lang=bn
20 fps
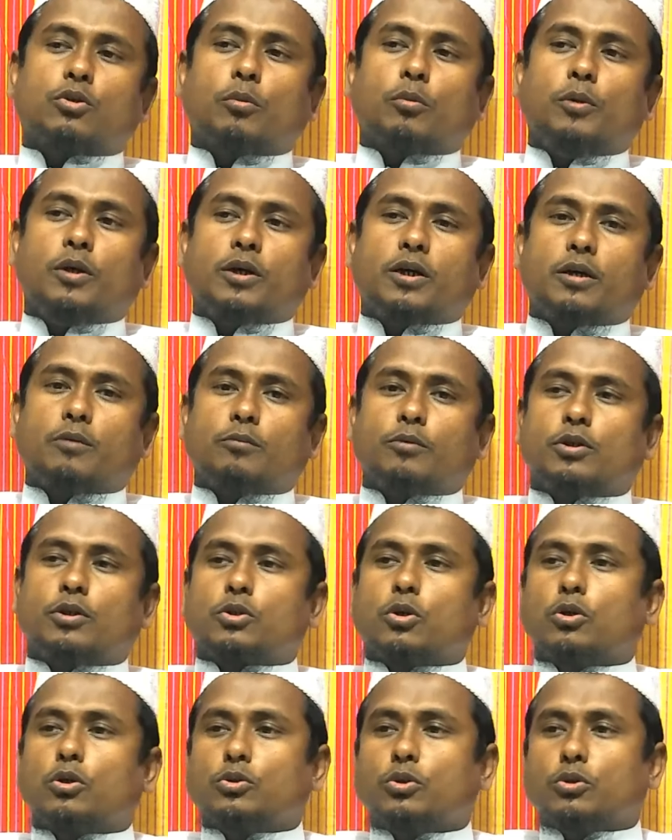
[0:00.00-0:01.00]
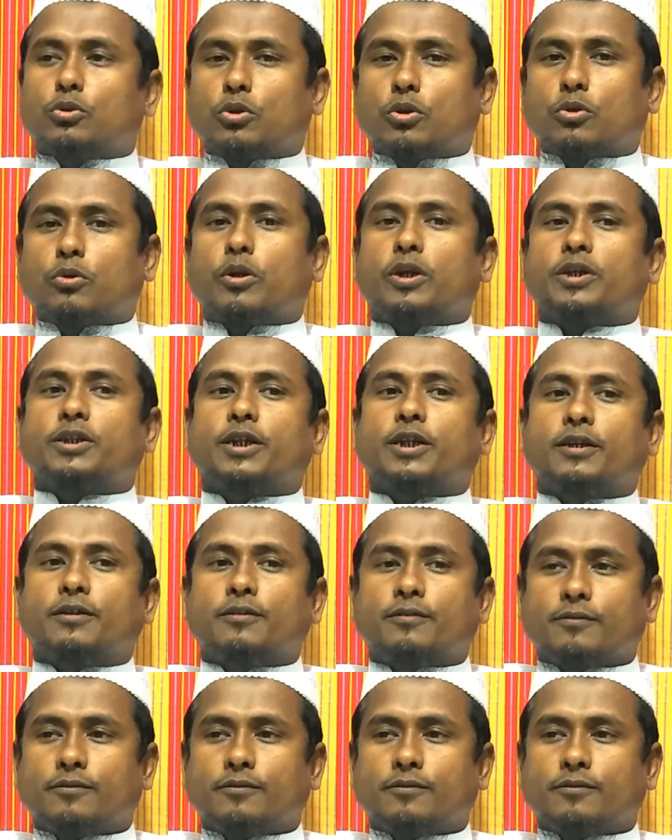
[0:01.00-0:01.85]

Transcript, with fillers: তবলিগের মধ্যে সংযুক্ত করেছেন